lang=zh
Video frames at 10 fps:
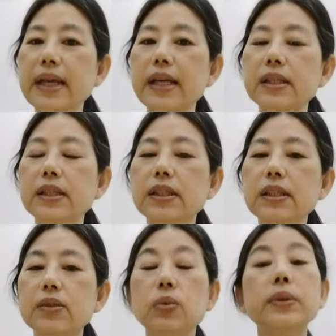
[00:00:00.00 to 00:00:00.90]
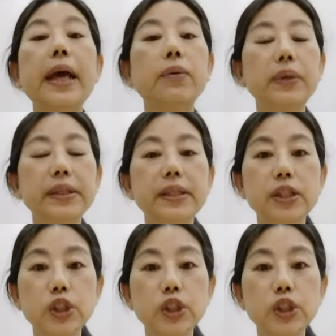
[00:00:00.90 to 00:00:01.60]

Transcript: 带的是胡乃文医